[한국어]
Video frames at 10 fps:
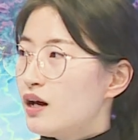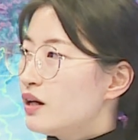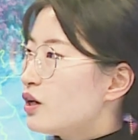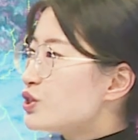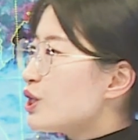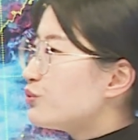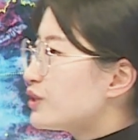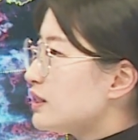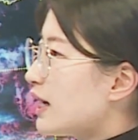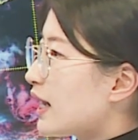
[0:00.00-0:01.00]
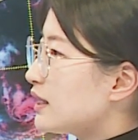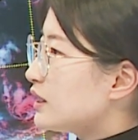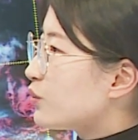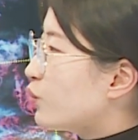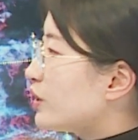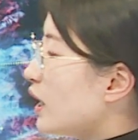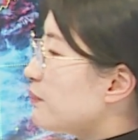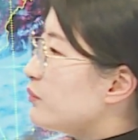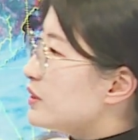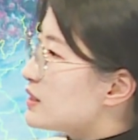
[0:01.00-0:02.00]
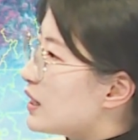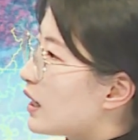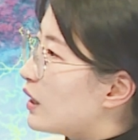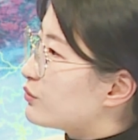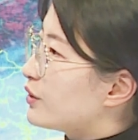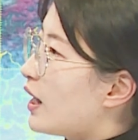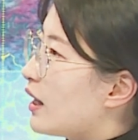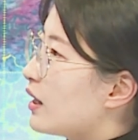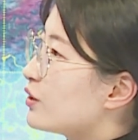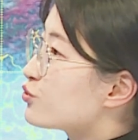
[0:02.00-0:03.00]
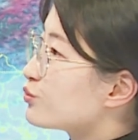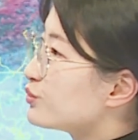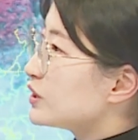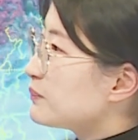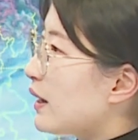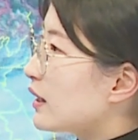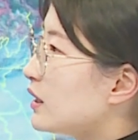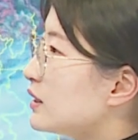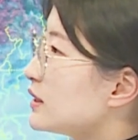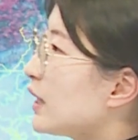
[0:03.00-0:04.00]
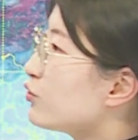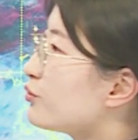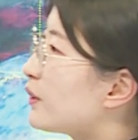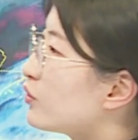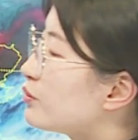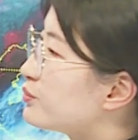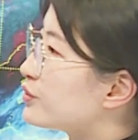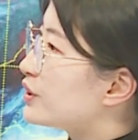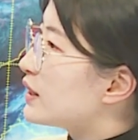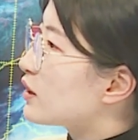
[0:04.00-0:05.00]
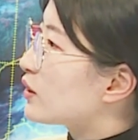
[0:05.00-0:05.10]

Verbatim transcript: 현재 우리나라는 고기압이 위치한 가운데 중부지방은 산동반도 부근에서